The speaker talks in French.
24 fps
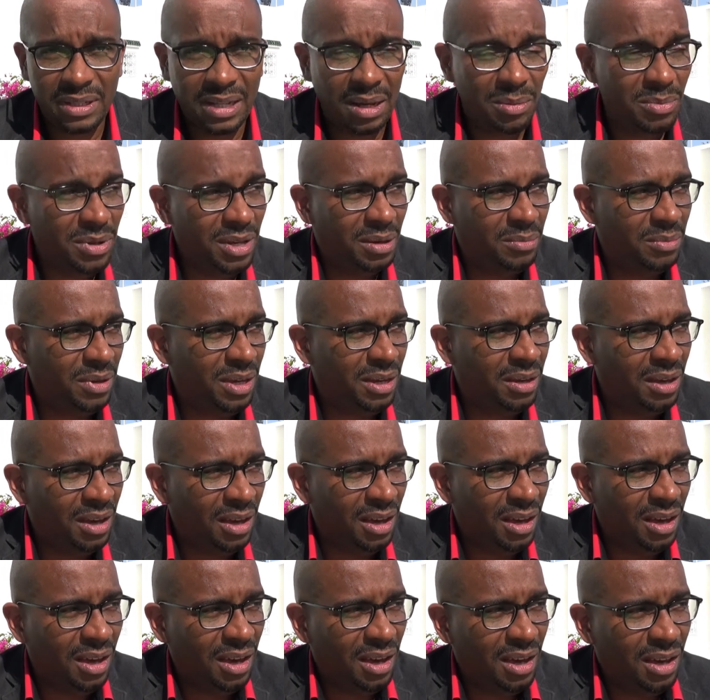très bien, mais
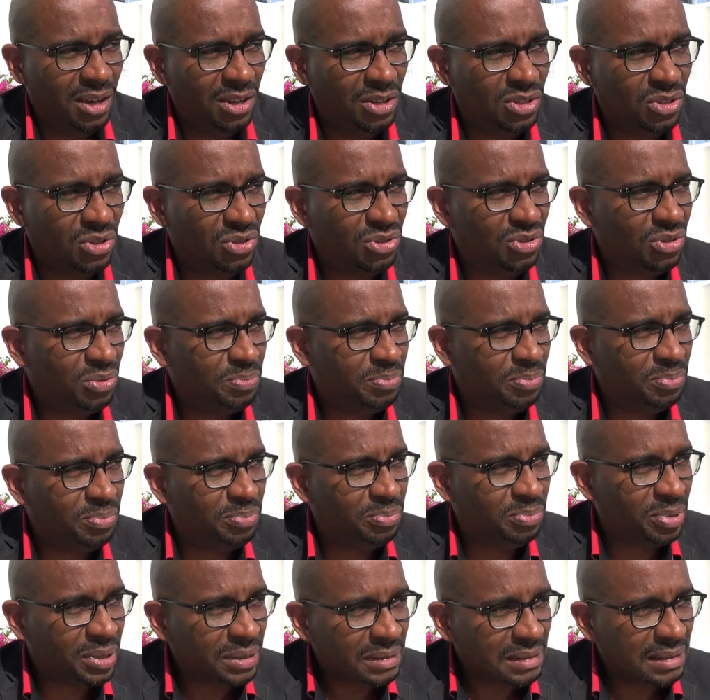je
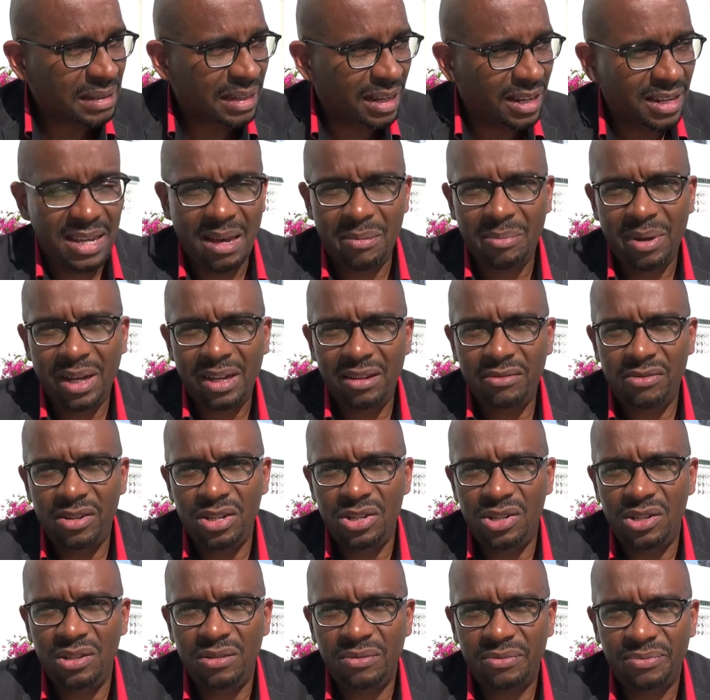pense qu'elle n'y a pas
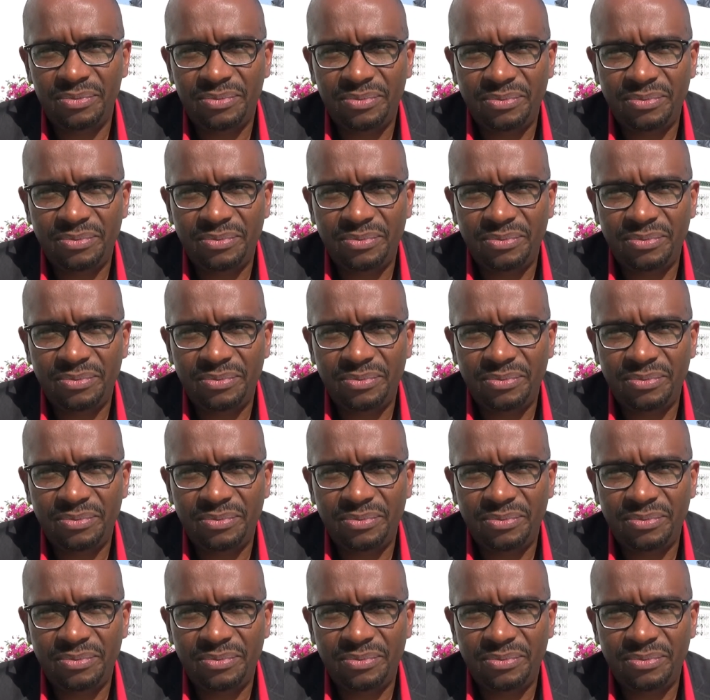réfléchi.